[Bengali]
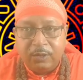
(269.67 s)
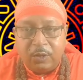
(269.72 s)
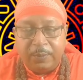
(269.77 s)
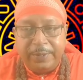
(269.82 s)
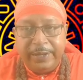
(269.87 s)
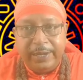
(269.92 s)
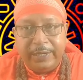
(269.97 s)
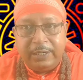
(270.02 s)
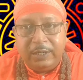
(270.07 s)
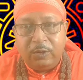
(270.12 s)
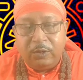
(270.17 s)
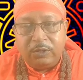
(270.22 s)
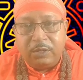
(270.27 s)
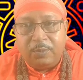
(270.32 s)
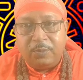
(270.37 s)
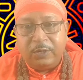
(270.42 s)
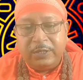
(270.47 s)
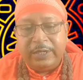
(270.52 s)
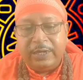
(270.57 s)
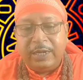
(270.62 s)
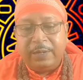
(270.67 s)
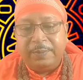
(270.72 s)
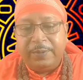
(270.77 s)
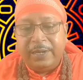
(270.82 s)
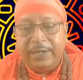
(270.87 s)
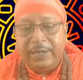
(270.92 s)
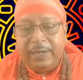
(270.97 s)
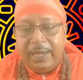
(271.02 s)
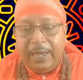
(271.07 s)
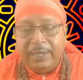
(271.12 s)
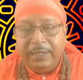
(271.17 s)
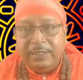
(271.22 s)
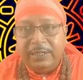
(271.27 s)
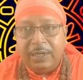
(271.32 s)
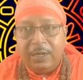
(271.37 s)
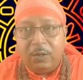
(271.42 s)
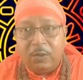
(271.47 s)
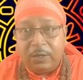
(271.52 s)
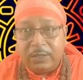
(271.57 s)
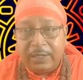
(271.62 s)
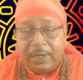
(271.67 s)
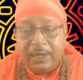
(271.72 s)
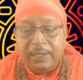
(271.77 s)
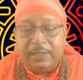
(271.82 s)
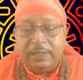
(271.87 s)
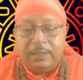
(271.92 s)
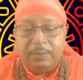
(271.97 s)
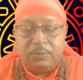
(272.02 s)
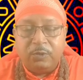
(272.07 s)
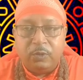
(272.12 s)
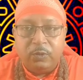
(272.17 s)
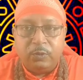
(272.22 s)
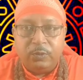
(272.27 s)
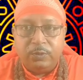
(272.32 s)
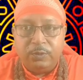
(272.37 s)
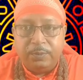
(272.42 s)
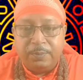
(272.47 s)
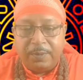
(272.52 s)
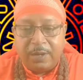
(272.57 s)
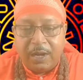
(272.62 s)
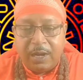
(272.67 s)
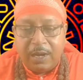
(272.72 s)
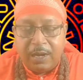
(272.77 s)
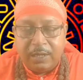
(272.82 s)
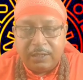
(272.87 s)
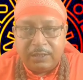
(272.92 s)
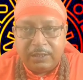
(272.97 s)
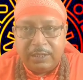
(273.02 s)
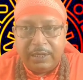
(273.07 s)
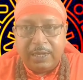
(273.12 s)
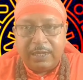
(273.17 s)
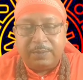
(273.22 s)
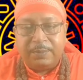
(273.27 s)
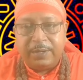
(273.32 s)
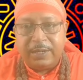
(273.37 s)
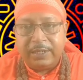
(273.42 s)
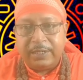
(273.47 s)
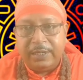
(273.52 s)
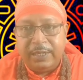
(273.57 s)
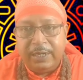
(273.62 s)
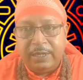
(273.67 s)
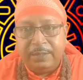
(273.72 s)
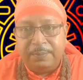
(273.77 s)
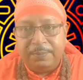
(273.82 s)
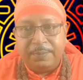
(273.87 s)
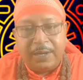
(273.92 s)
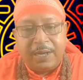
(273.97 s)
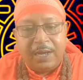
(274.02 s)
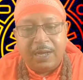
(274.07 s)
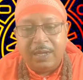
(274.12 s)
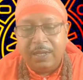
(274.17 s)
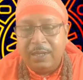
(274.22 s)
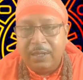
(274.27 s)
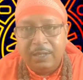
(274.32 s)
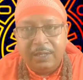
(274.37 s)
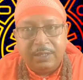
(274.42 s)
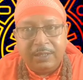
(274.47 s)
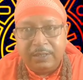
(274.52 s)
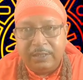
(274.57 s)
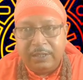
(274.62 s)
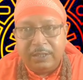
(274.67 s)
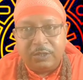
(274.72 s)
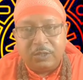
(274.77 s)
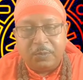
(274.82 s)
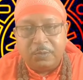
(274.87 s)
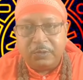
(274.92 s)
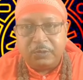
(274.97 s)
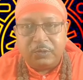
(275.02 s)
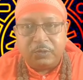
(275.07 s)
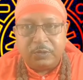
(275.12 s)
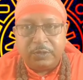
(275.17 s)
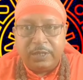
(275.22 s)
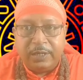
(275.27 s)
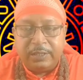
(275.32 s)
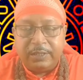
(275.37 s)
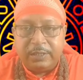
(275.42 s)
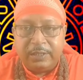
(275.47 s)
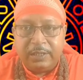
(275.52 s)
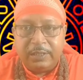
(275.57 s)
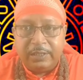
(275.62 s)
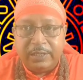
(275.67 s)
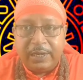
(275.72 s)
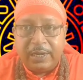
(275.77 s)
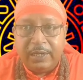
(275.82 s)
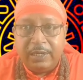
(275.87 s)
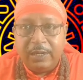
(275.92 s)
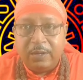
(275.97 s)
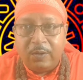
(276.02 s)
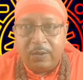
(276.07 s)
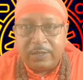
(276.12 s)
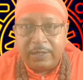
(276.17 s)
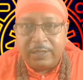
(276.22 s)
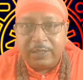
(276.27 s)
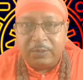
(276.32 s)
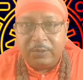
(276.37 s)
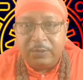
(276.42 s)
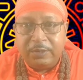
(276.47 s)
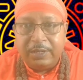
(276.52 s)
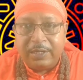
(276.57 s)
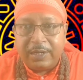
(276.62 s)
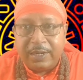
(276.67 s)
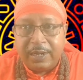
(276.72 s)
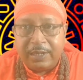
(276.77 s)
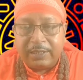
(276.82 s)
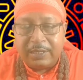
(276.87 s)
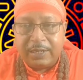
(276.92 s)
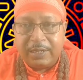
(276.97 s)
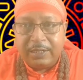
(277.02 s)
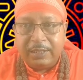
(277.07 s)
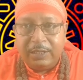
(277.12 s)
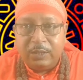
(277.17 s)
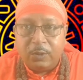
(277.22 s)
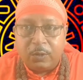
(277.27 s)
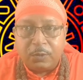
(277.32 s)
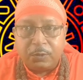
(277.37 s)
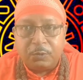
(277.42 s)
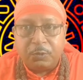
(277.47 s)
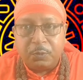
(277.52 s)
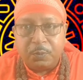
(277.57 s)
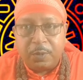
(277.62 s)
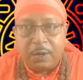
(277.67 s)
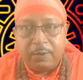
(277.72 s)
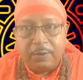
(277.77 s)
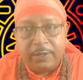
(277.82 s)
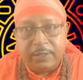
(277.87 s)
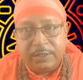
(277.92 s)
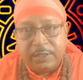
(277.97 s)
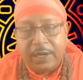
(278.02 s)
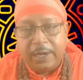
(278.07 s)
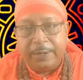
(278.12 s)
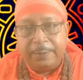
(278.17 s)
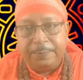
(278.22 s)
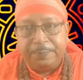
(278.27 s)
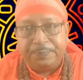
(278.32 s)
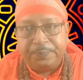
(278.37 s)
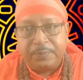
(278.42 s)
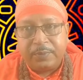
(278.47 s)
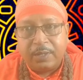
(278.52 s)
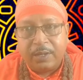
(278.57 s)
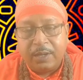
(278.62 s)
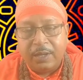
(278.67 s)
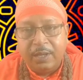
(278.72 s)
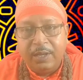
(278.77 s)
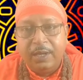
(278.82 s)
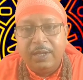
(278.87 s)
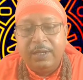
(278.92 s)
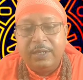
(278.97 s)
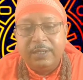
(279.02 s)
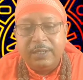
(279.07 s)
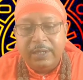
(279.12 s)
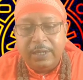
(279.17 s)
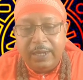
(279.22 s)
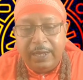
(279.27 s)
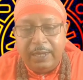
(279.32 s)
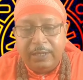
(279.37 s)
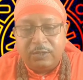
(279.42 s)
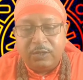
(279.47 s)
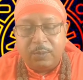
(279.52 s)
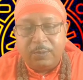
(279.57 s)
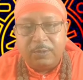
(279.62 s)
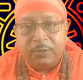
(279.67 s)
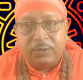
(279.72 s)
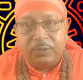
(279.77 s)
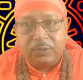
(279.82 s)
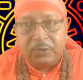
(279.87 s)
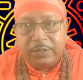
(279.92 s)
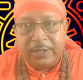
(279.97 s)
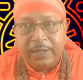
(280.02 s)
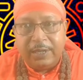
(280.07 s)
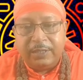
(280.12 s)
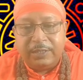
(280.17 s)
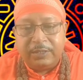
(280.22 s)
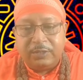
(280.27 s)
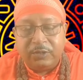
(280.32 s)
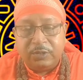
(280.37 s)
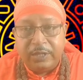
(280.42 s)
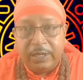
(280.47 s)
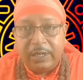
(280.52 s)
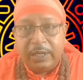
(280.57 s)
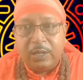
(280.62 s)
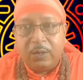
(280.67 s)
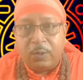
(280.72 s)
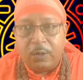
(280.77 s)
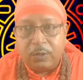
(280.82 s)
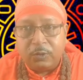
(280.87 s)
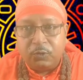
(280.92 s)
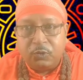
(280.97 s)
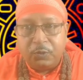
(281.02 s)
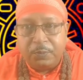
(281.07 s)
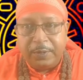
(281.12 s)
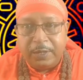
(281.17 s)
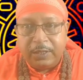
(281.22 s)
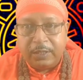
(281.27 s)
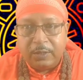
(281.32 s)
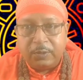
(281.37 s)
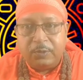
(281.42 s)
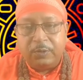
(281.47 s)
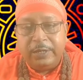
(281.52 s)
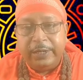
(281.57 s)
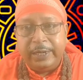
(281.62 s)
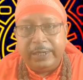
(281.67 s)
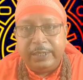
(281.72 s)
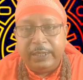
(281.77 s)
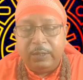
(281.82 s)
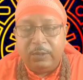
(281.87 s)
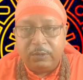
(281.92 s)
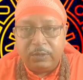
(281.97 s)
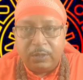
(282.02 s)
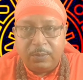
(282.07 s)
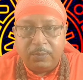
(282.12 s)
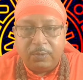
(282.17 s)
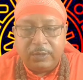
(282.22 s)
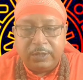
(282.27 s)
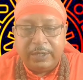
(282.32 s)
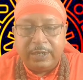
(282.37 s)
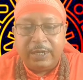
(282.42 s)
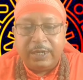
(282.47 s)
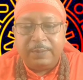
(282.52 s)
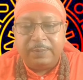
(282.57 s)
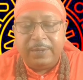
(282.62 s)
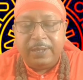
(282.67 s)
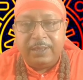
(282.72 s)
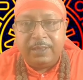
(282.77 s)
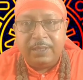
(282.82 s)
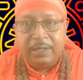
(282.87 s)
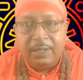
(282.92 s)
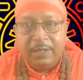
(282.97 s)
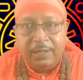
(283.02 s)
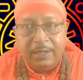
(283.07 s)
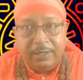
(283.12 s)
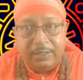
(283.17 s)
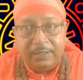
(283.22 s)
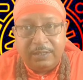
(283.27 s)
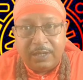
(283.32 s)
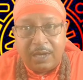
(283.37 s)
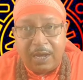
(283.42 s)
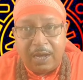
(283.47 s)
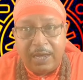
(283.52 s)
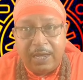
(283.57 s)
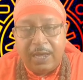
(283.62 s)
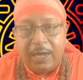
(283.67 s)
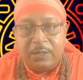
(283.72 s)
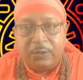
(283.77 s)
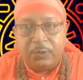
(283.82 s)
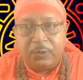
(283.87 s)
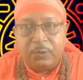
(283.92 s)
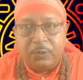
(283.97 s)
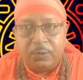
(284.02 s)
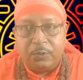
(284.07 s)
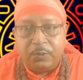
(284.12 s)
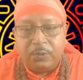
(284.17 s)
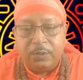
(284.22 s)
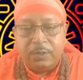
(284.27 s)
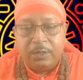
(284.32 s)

তবে একটি কথা মনে রাখবেন এই যে লটারি বলুন বা শেয়ার মার্কেট বা যে সমস্ত ক্ষেত্রে যেখানে হঠাৎ করে রাতারাতি অর্থ পাওয়া যায় এই সমস্ত ক্ষেত্র থেকে অর্থ পেতে হলে একটি কথা মনে রাখবেন ছায়া গ্রহ